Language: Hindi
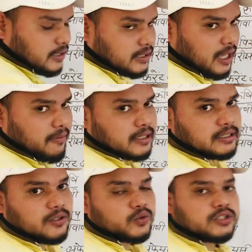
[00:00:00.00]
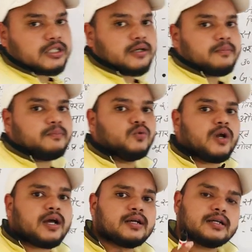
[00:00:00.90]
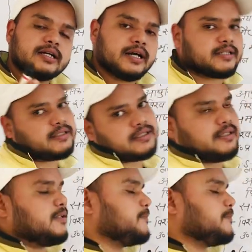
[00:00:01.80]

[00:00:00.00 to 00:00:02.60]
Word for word: की किताब आती है उससे पूरा कर सकते